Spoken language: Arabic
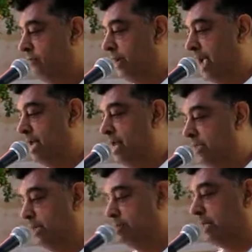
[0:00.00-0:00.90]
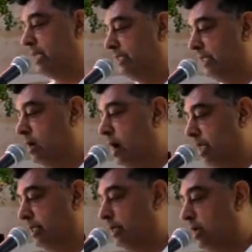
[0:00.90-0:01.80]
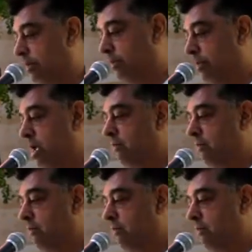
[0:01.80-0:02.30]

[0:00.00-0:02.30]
فكانت عماد زراعتهم